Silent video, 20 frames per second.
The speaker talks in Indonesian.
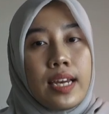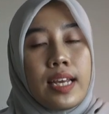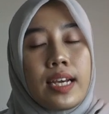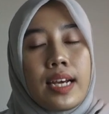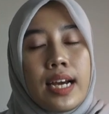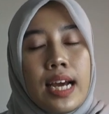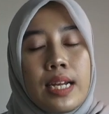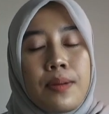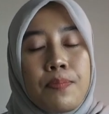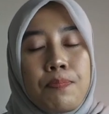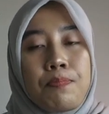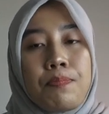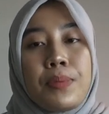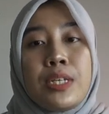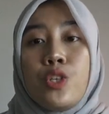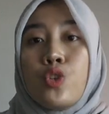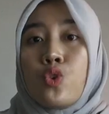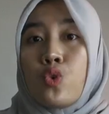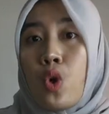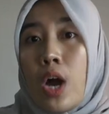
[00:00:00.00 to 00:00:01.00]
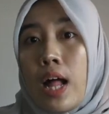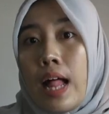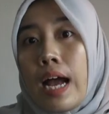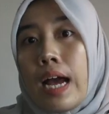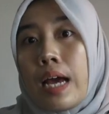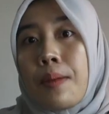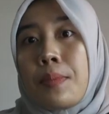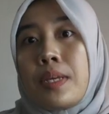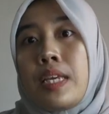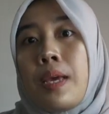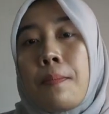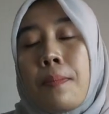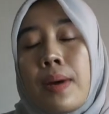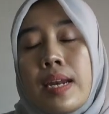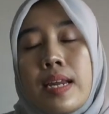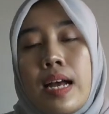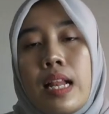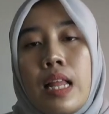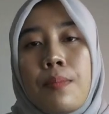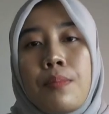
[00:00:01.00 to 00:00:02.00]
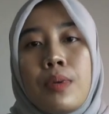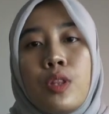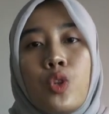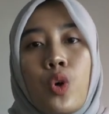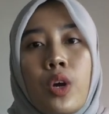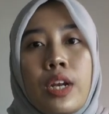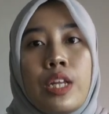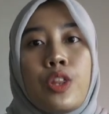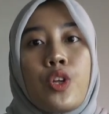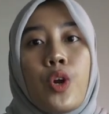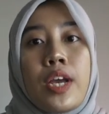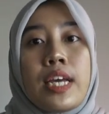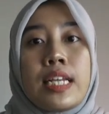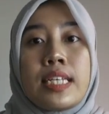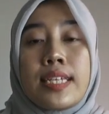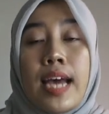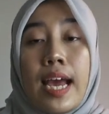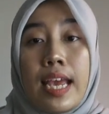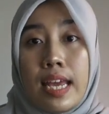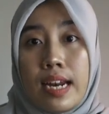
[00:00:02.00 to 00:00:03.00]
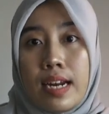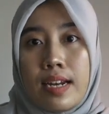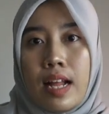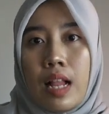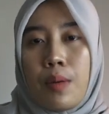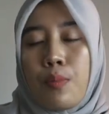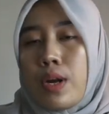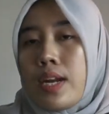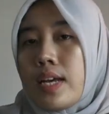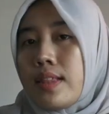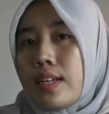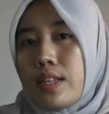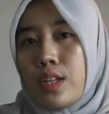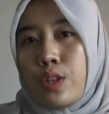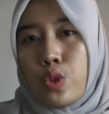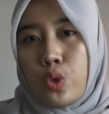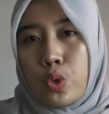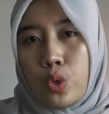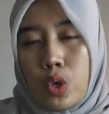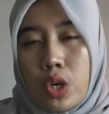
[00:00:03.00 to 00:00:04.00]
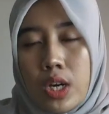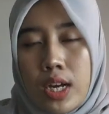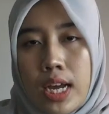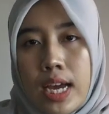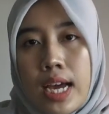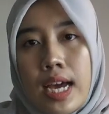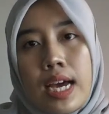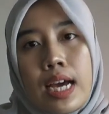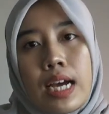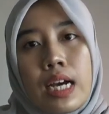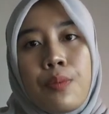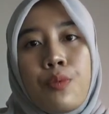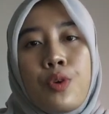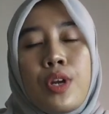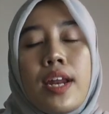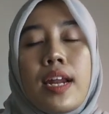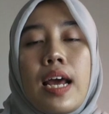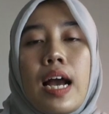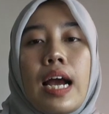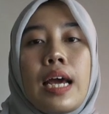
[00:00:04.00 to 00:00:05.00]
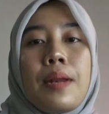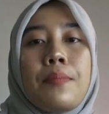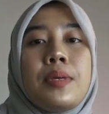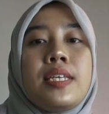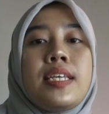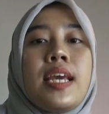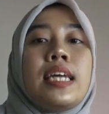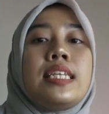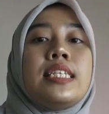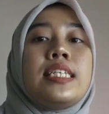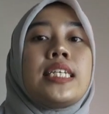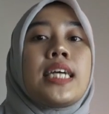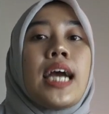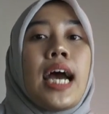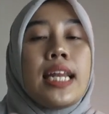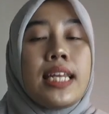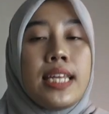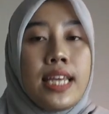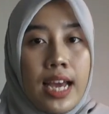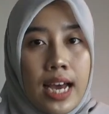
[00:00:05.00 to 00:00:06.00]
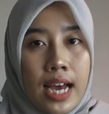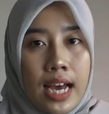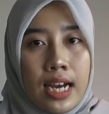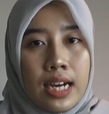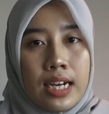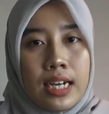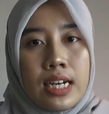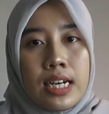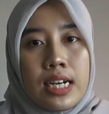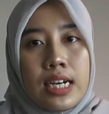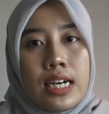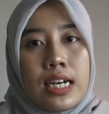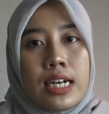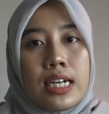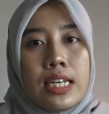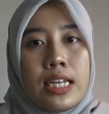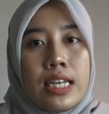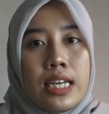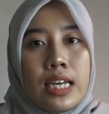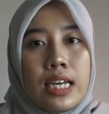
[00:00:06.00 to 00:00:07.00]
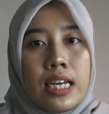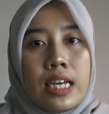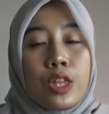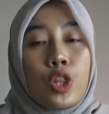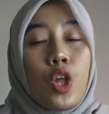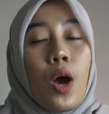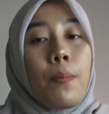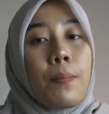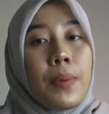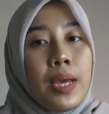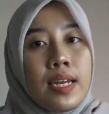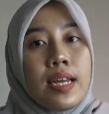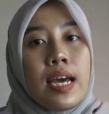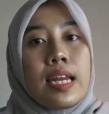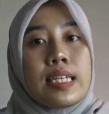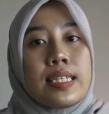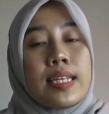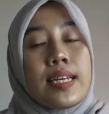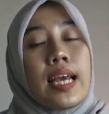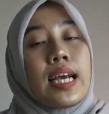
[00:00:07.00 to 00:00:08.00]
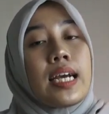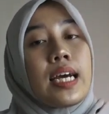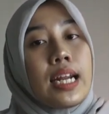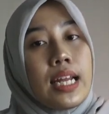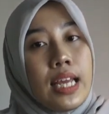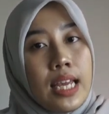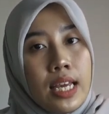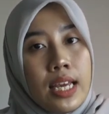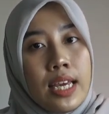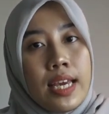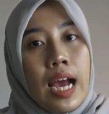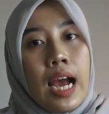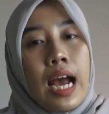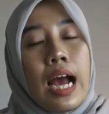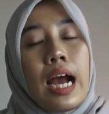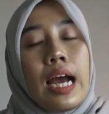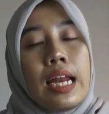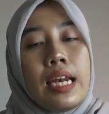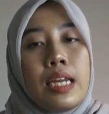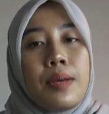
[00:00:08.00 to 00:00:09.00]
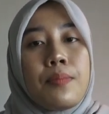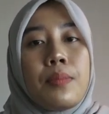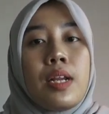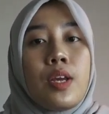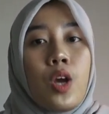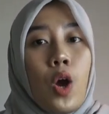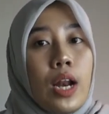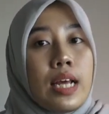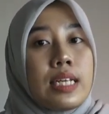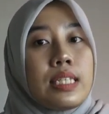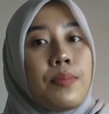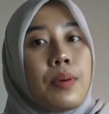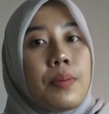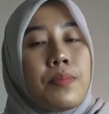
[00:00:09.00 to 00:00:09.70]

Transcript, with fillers: tadi kan penjual akan menyimpan dalam bentuk nitrogen cair dalam mode tertentu, kemudian akan menyajikannya di topping dari snack kering yang akan dibeli oleh si